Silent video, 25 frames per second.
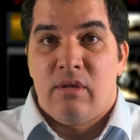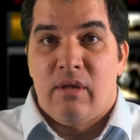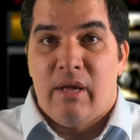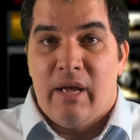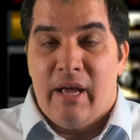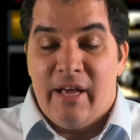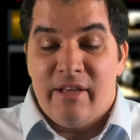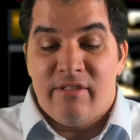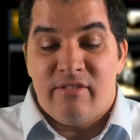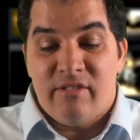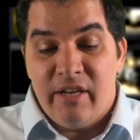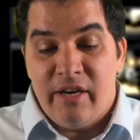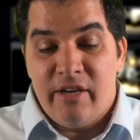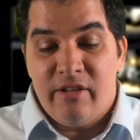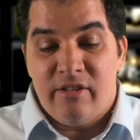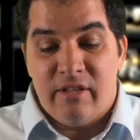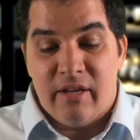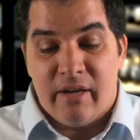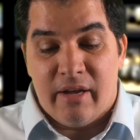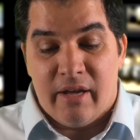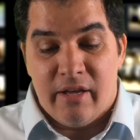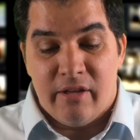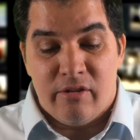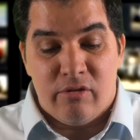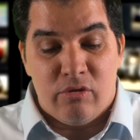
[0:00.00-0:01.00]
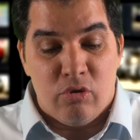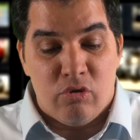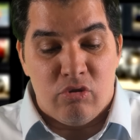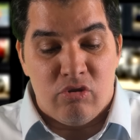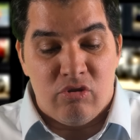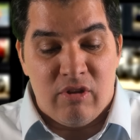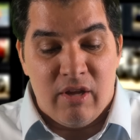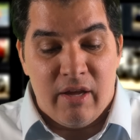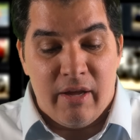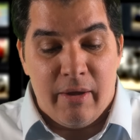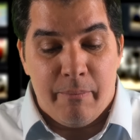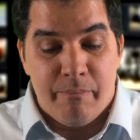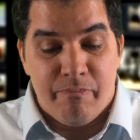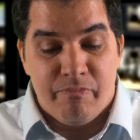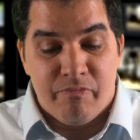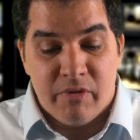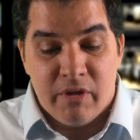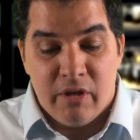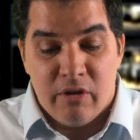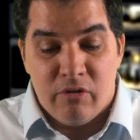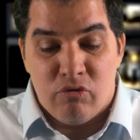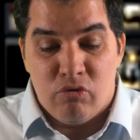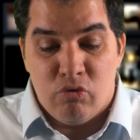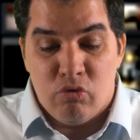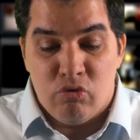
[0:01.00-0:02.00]
Es triste que esto esté
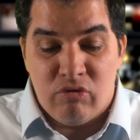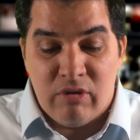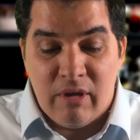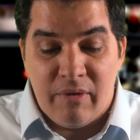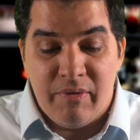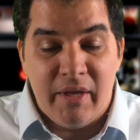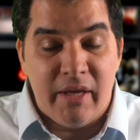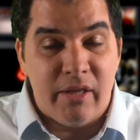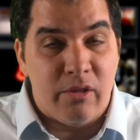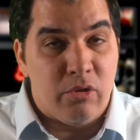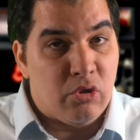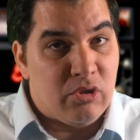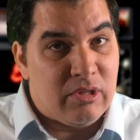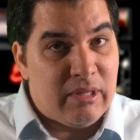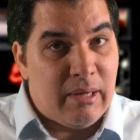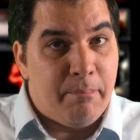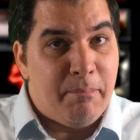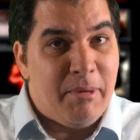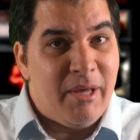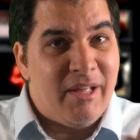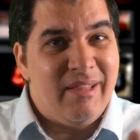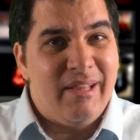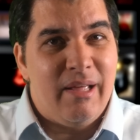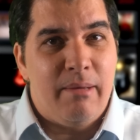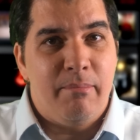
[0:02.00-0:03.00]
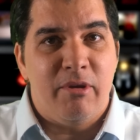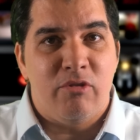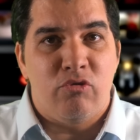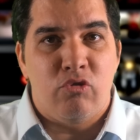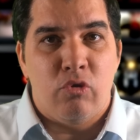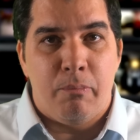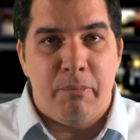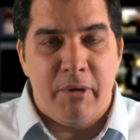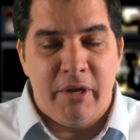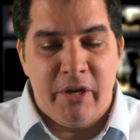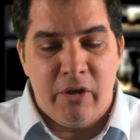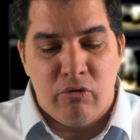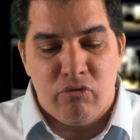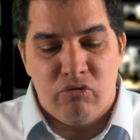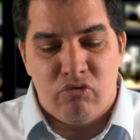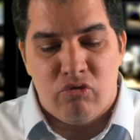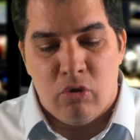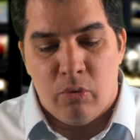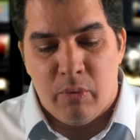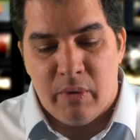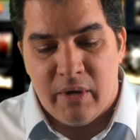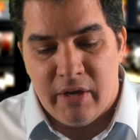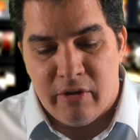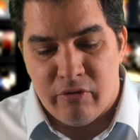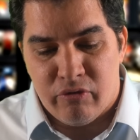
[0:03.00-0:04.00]
sucediendo. También deme su opinión
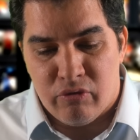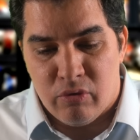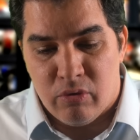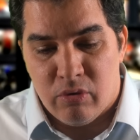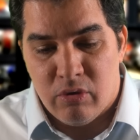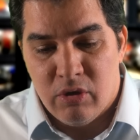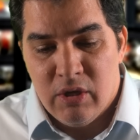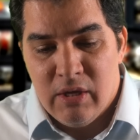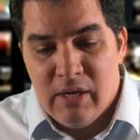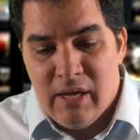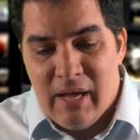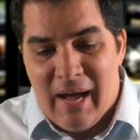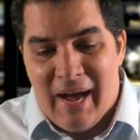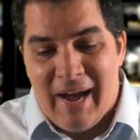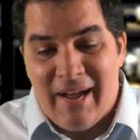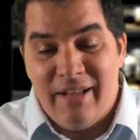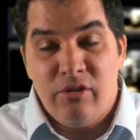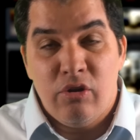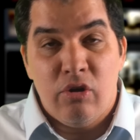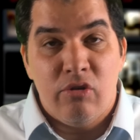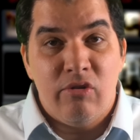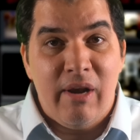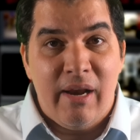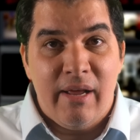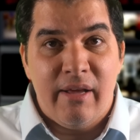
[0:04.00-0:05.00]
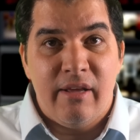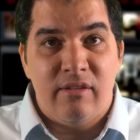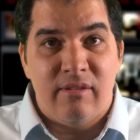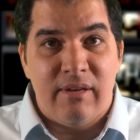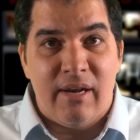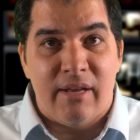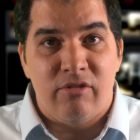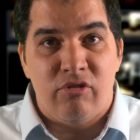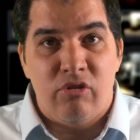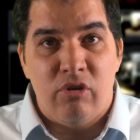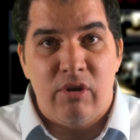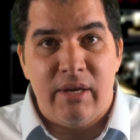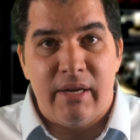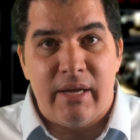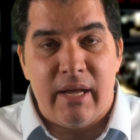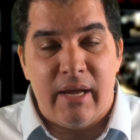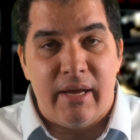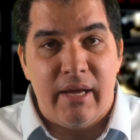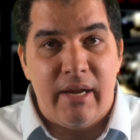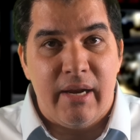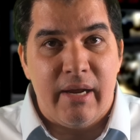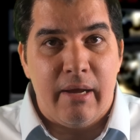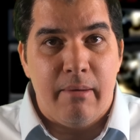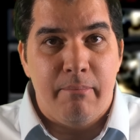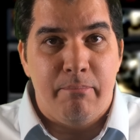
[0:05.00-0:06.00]
sobre eso. Hay dos legislaciones que
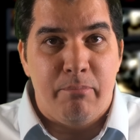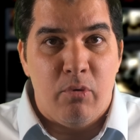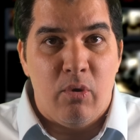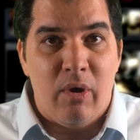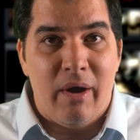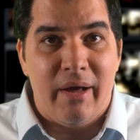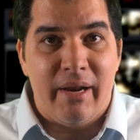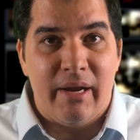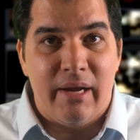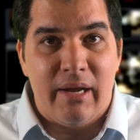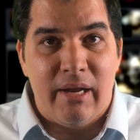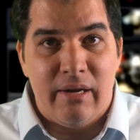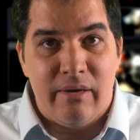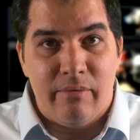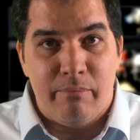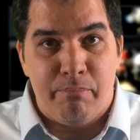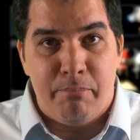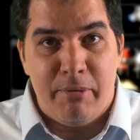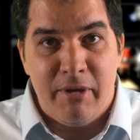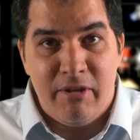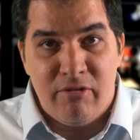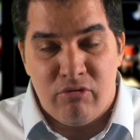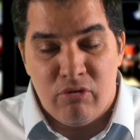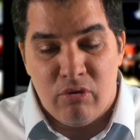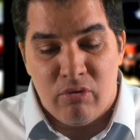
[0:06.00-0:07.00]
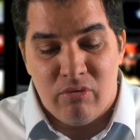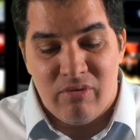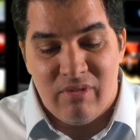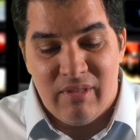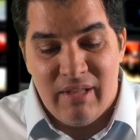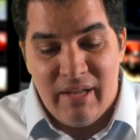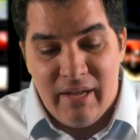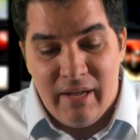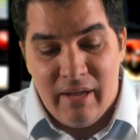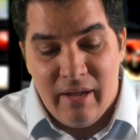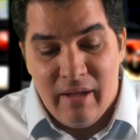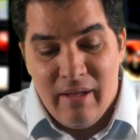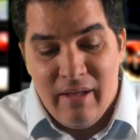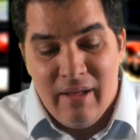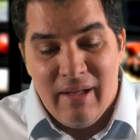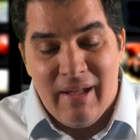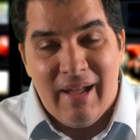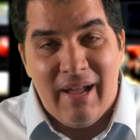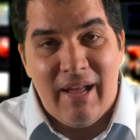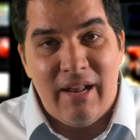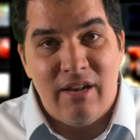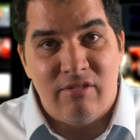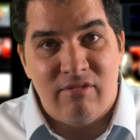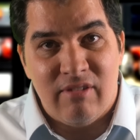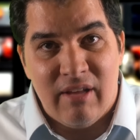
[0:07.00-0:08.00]
quieren empujar en el piso del
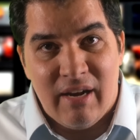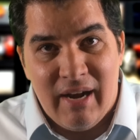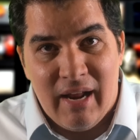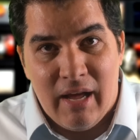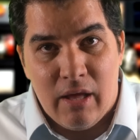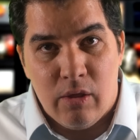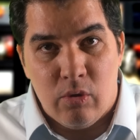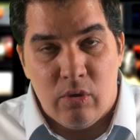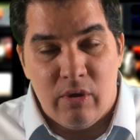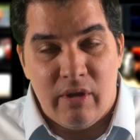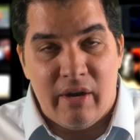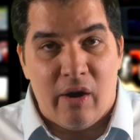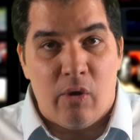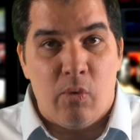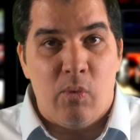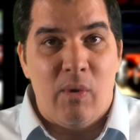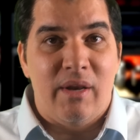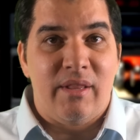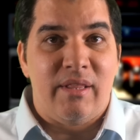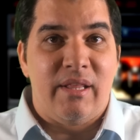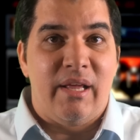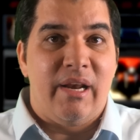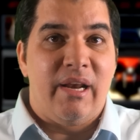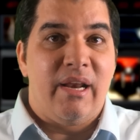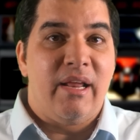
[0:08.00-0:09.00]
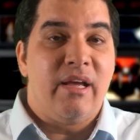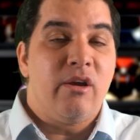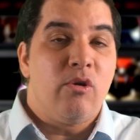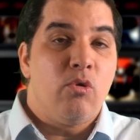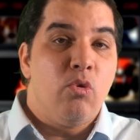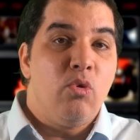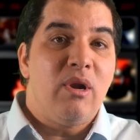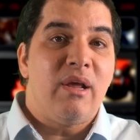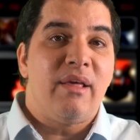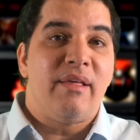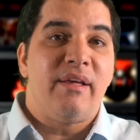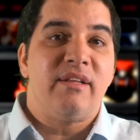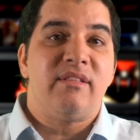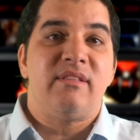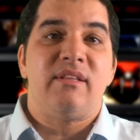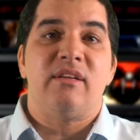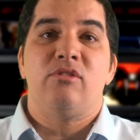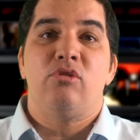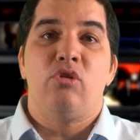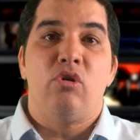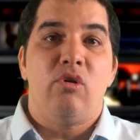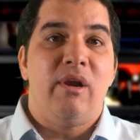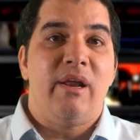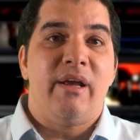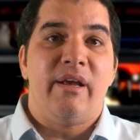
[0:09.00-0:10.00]
Senado. Y recuerden, ninguna de
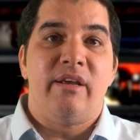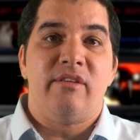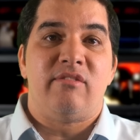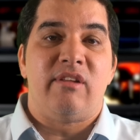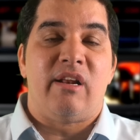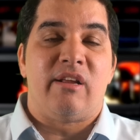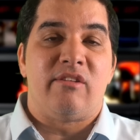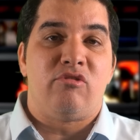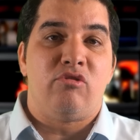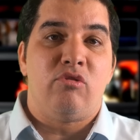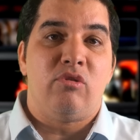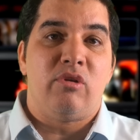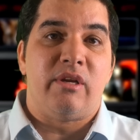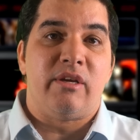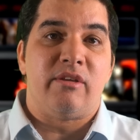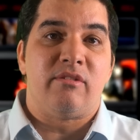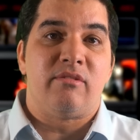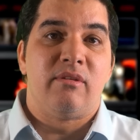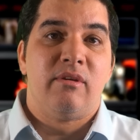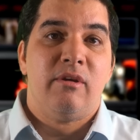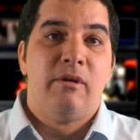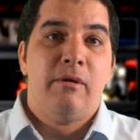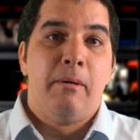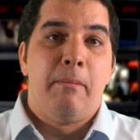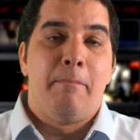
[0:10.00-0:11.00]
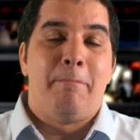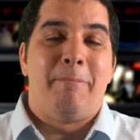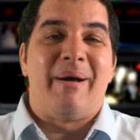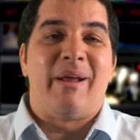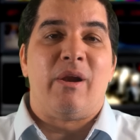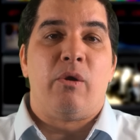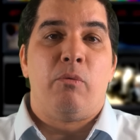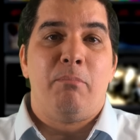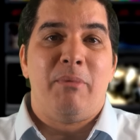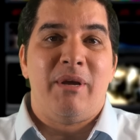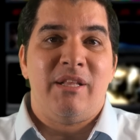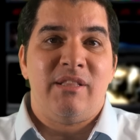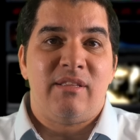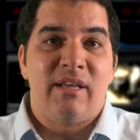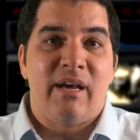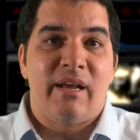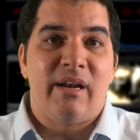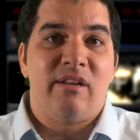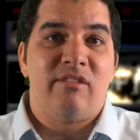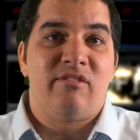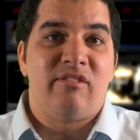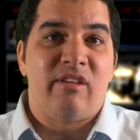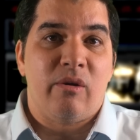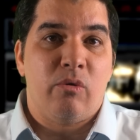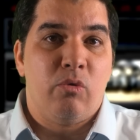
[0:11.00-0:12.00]
estas dos legislaciones para aumentar
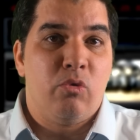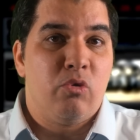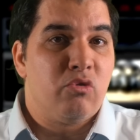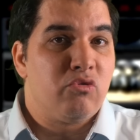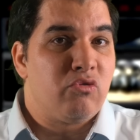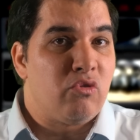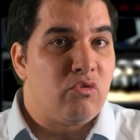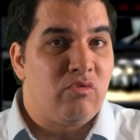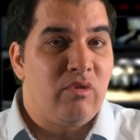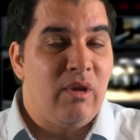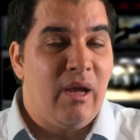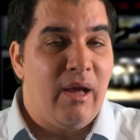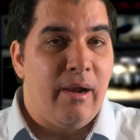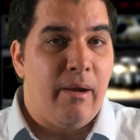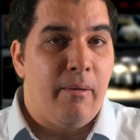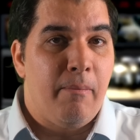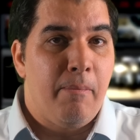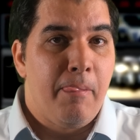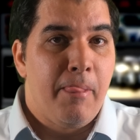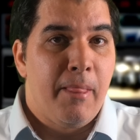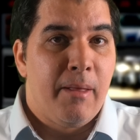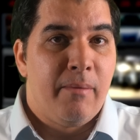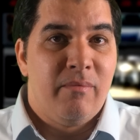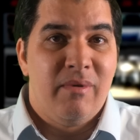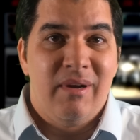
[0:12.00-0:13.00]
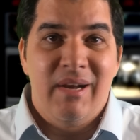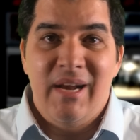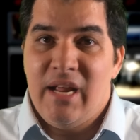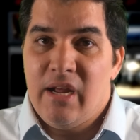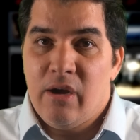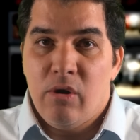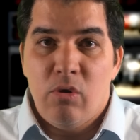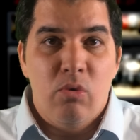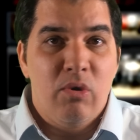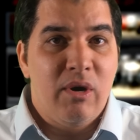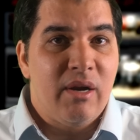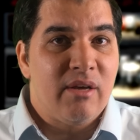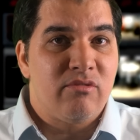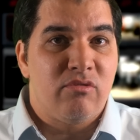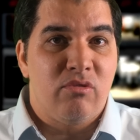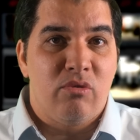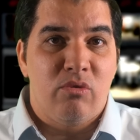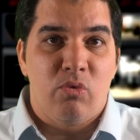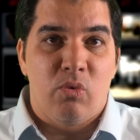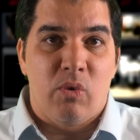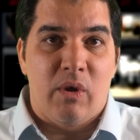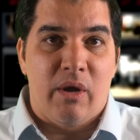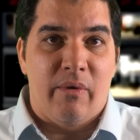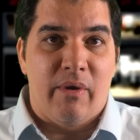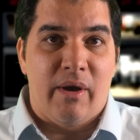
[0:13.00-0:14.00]
el seguro social, ninguna
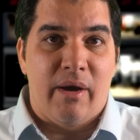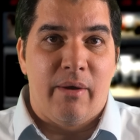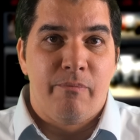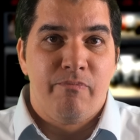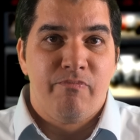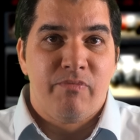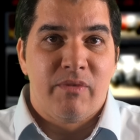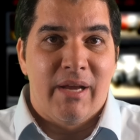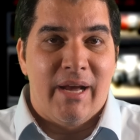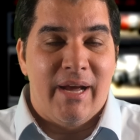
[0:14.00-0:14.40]
son nuevas.